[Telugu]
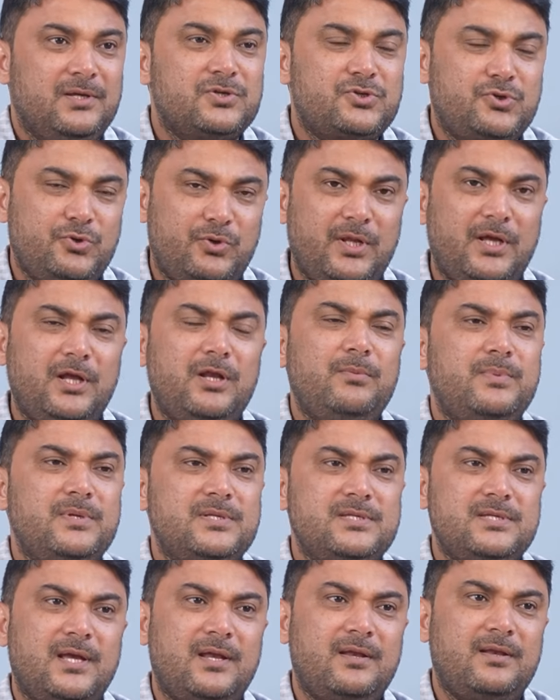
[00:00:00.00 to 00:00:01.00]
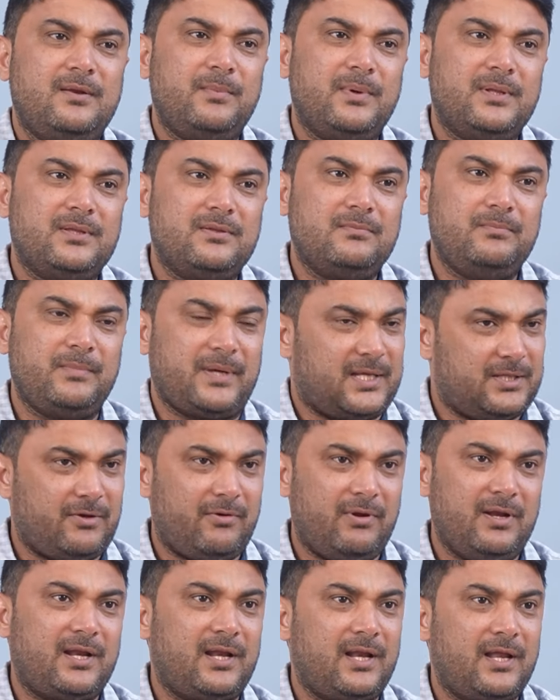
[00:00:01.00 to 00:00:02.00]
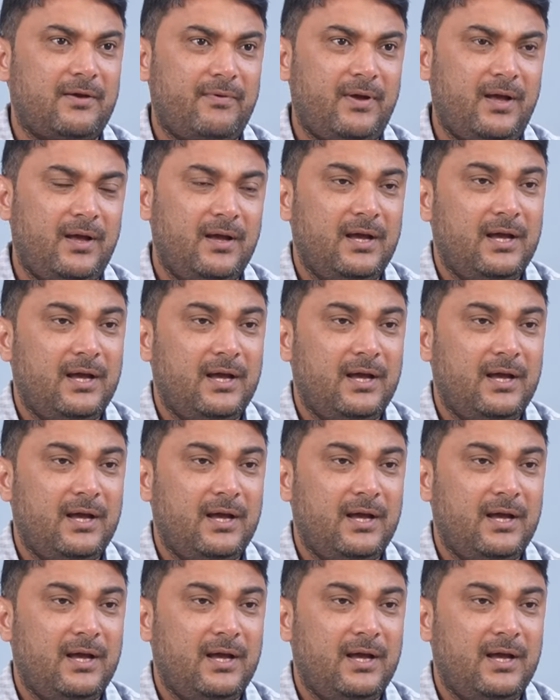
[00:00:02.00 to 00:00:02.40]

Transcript: షూటింగ్లు బిజీ అంటే మాత్రం మిగతా వాళ్ళకి లేవా